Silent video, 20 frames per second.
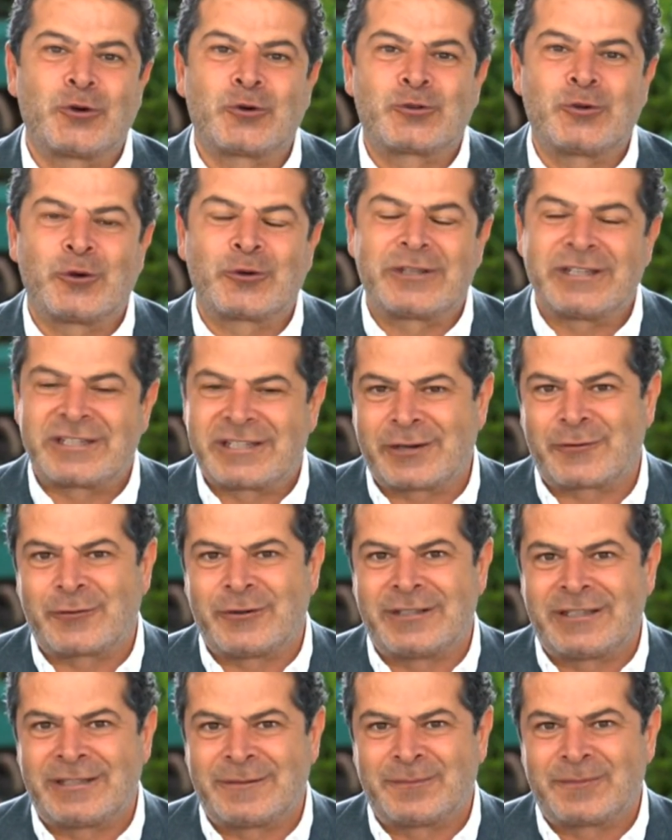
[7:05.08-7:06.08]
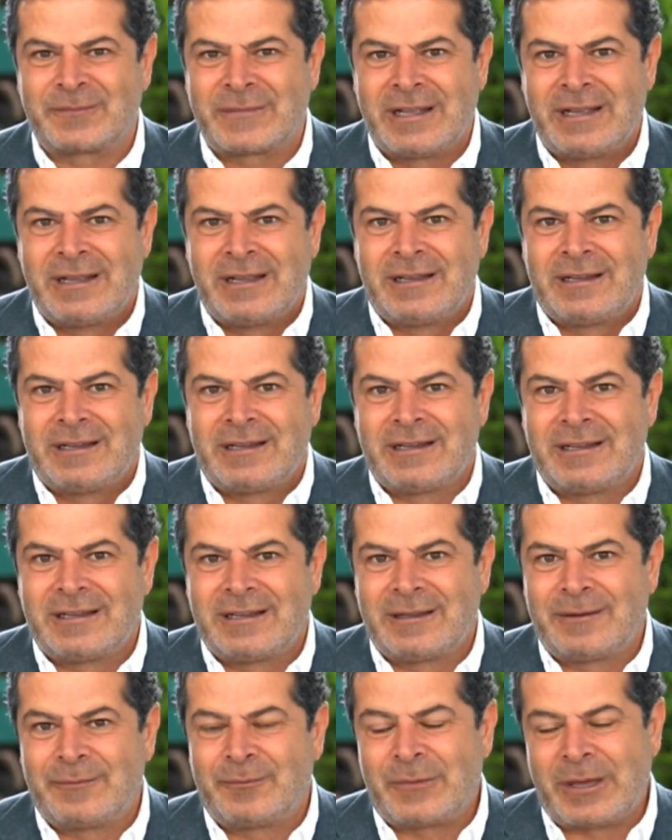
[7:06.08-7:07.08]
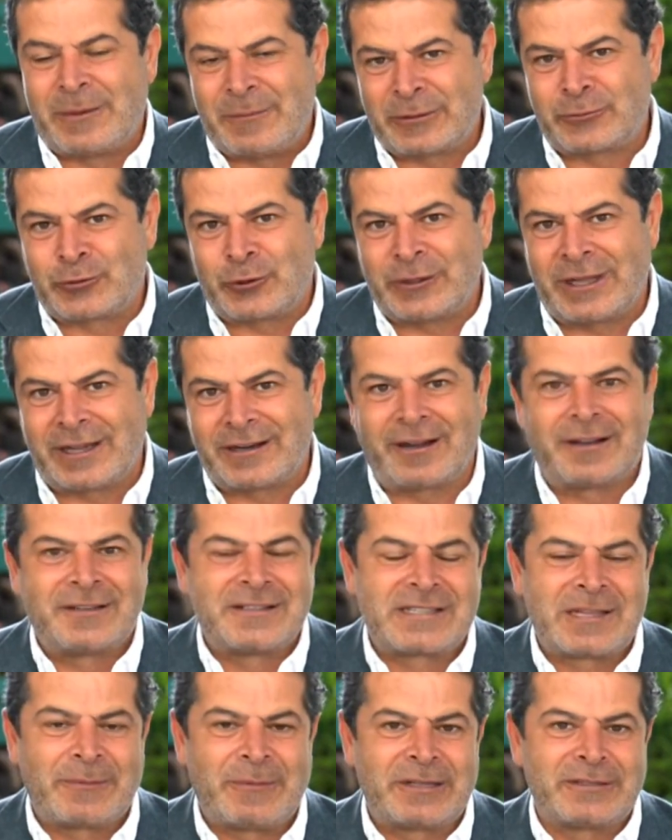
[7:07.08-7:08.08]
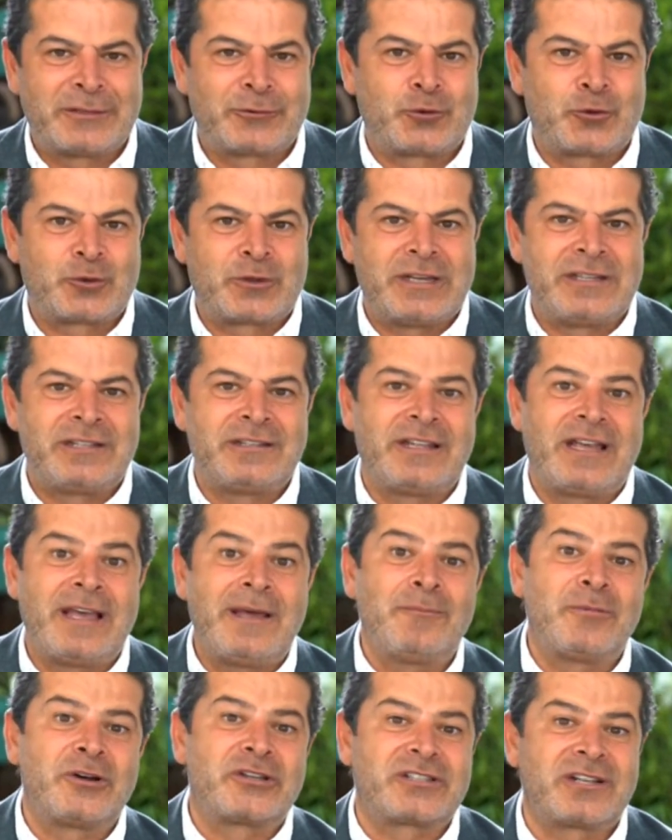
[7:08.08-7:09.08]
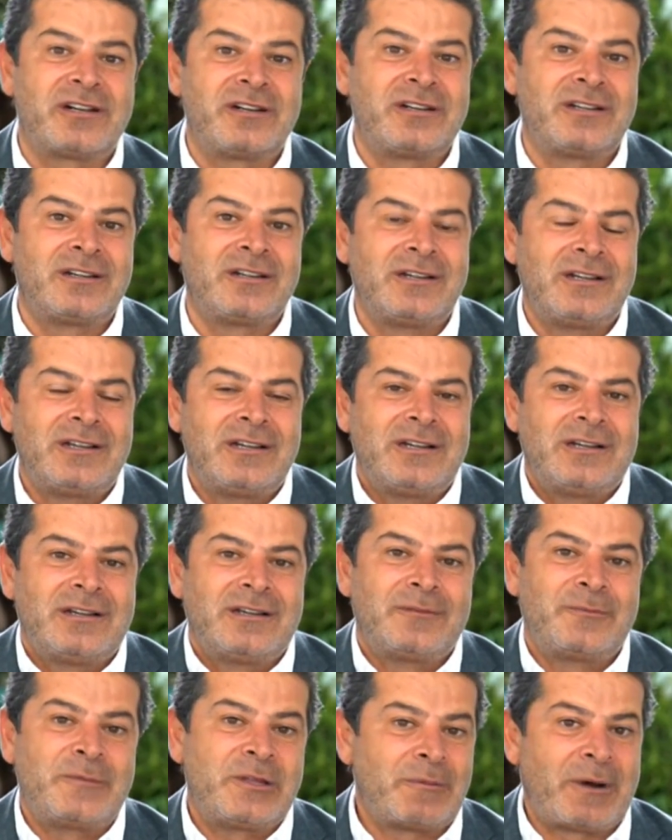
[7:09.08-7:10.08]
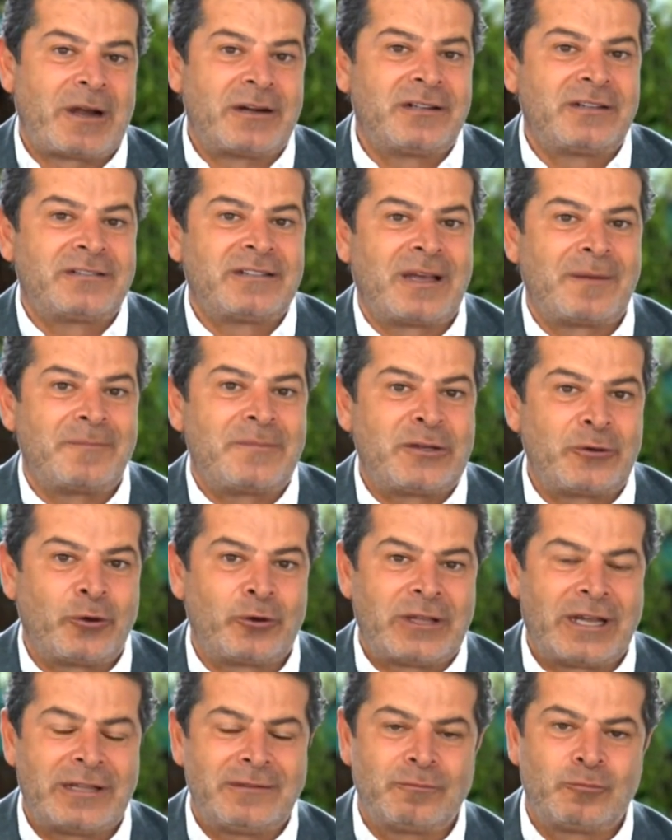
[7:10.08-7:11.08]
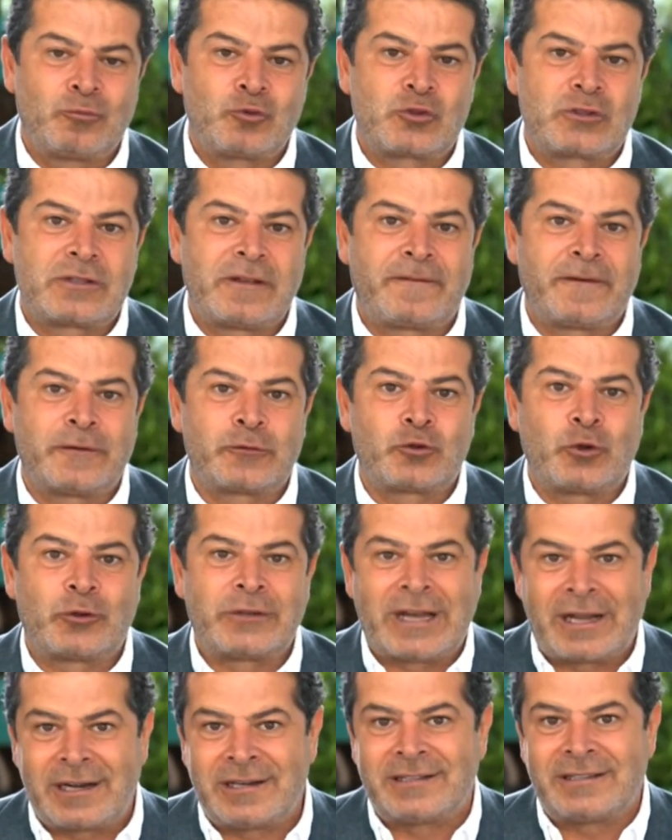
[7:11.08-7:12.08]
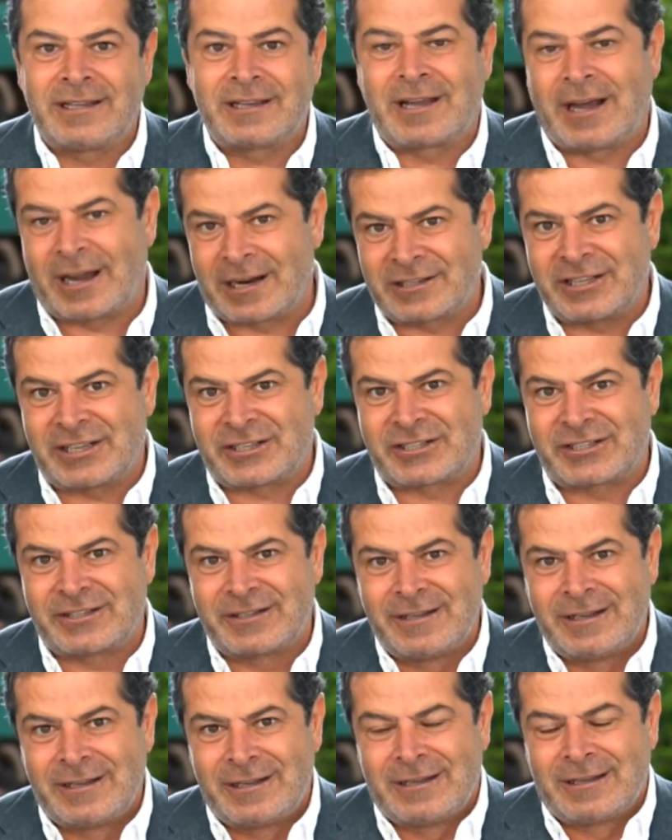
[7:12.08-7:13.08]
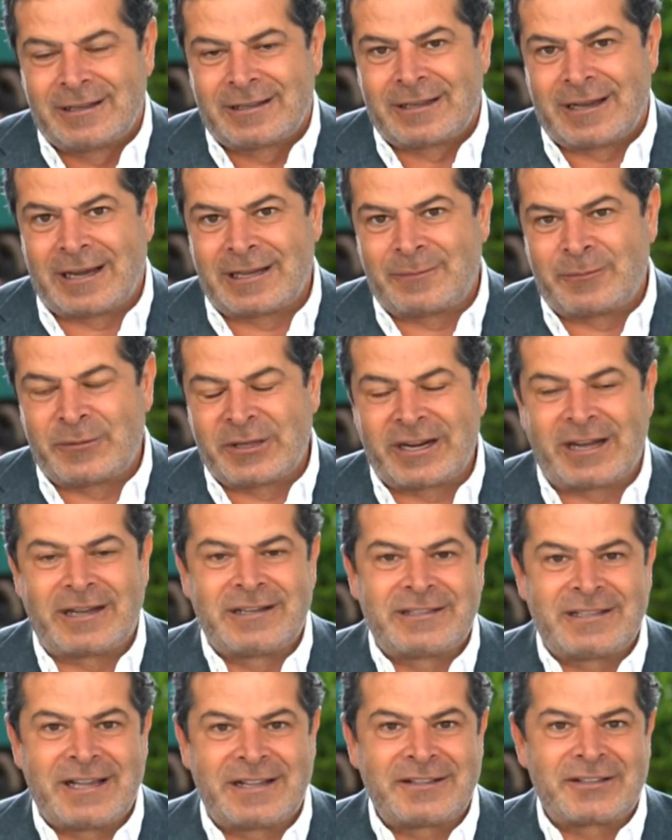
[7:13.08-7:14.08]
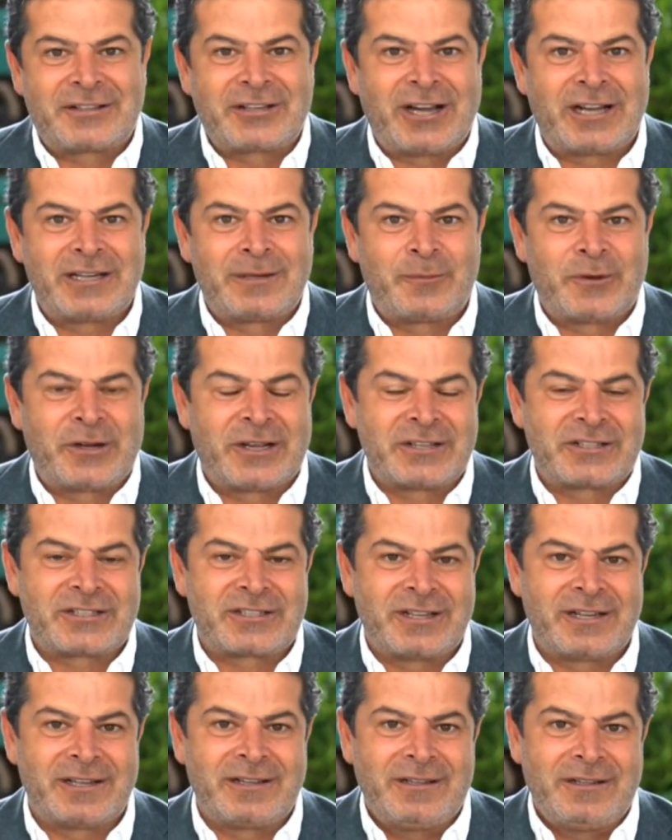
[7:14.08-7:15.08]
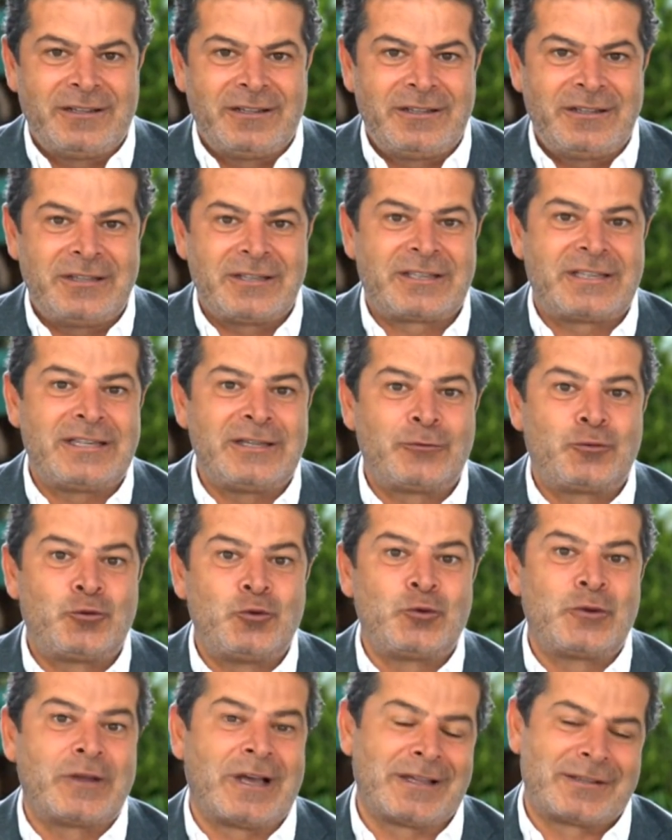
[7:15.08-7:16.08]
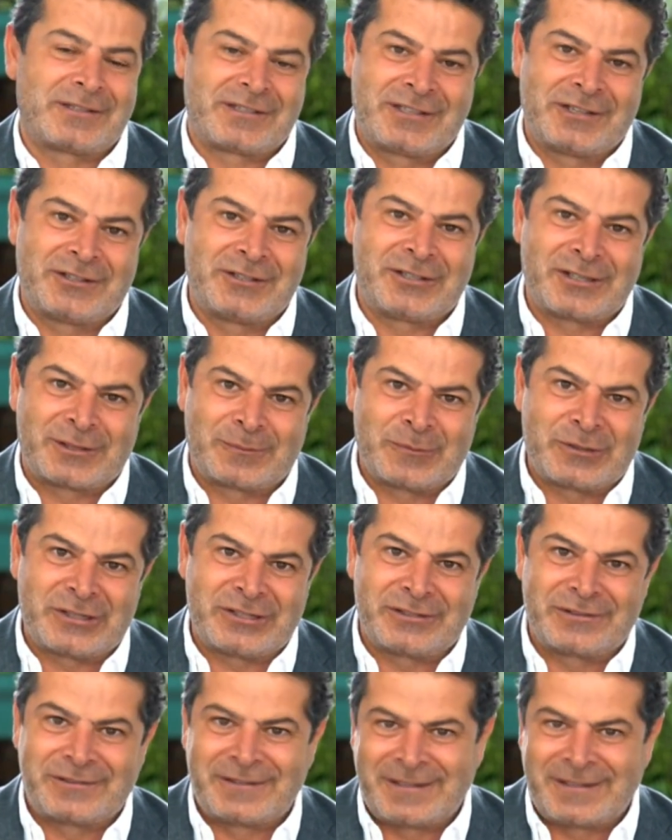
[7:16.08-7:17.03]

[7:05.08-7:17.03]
çok çok teşekkür ederim. Ee, Mehmet Toner aynı zamanda Türkiye'nin en başarılı mimarlarından biri olan Mustafa Toner'le de kardeş. Yani bir aileden iki ayrı branşta iki dünya starı çıkmış